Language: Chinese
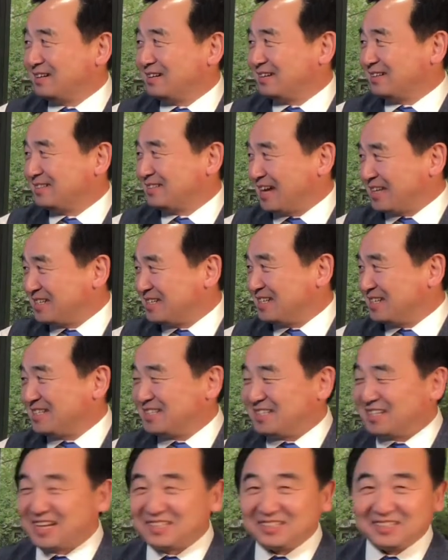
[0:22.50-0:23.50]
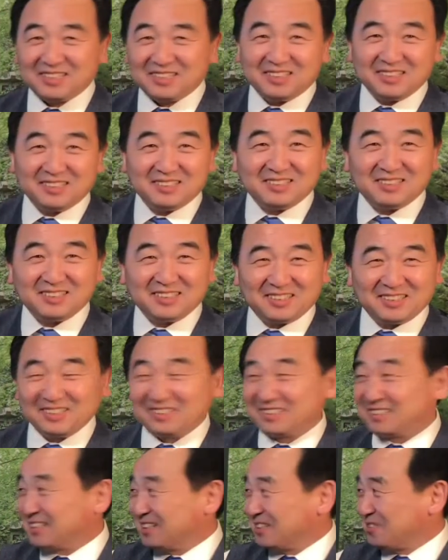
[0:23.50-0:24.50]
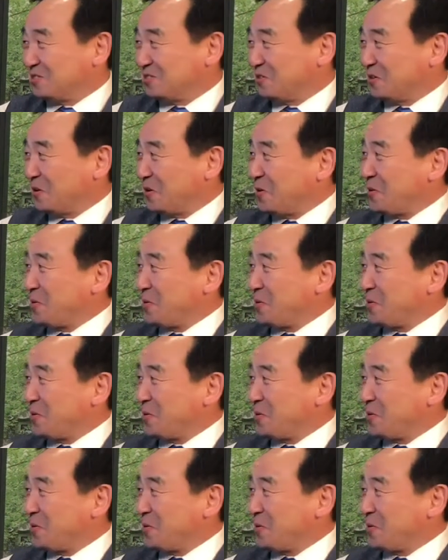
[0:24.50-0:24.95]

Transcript: 陕西西安清清零成功。